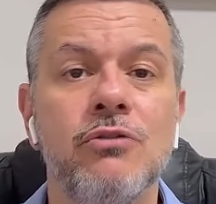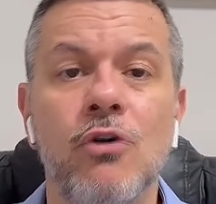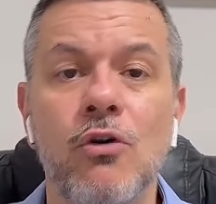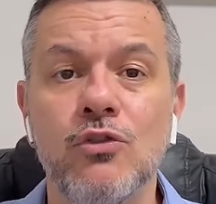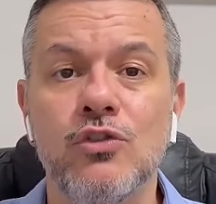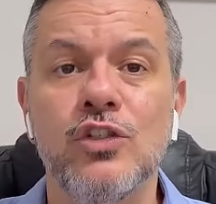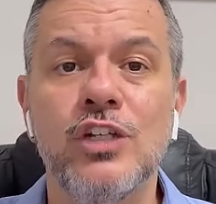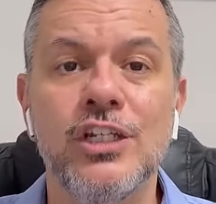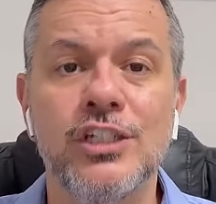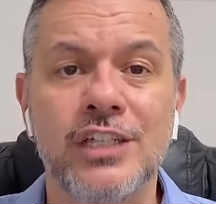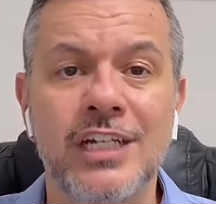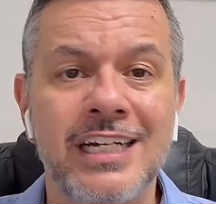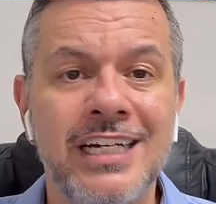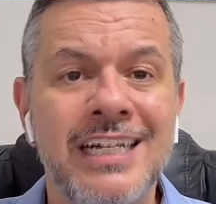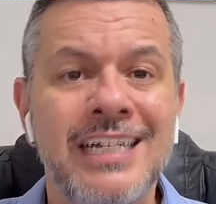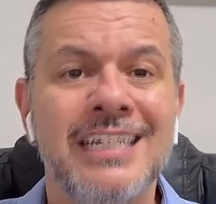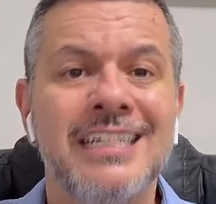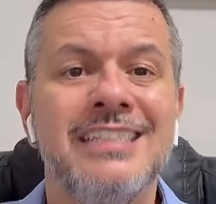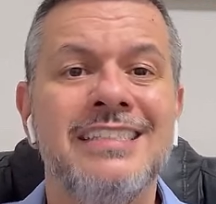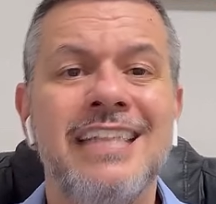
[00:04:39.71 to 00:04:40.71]
ou seja,
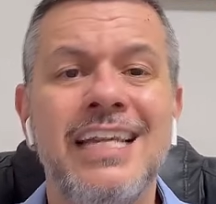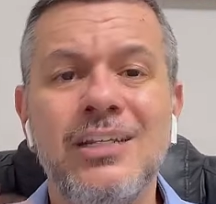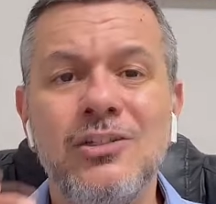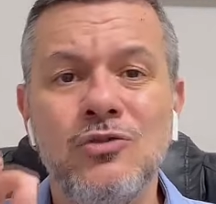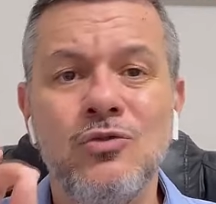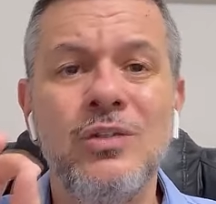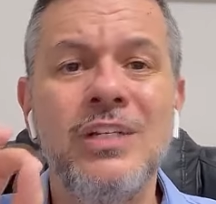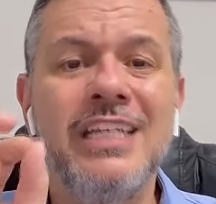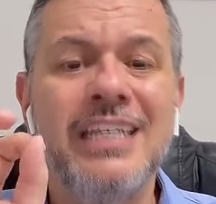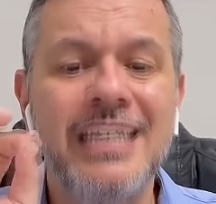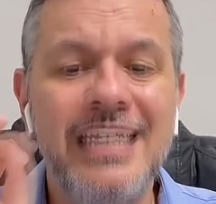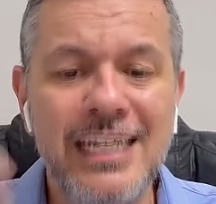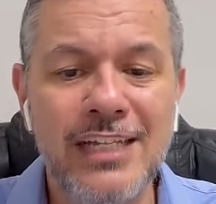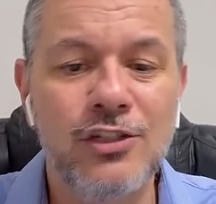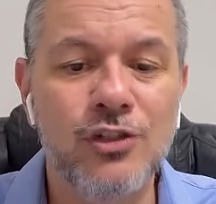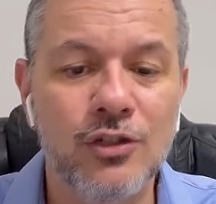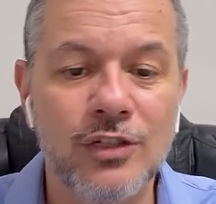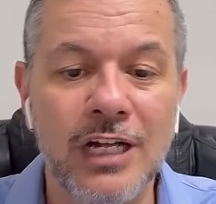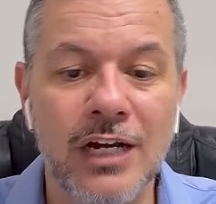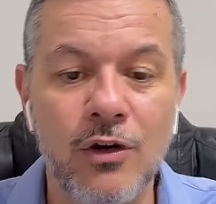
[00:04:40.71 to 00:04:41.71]
desde o
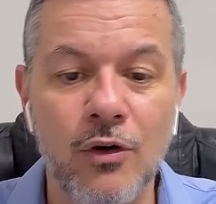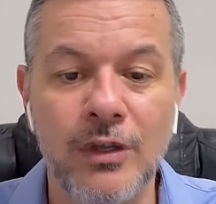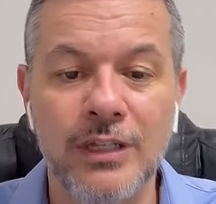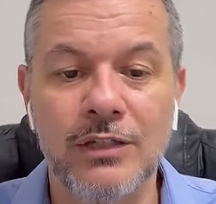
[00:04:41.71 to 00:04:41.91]
início da Gol.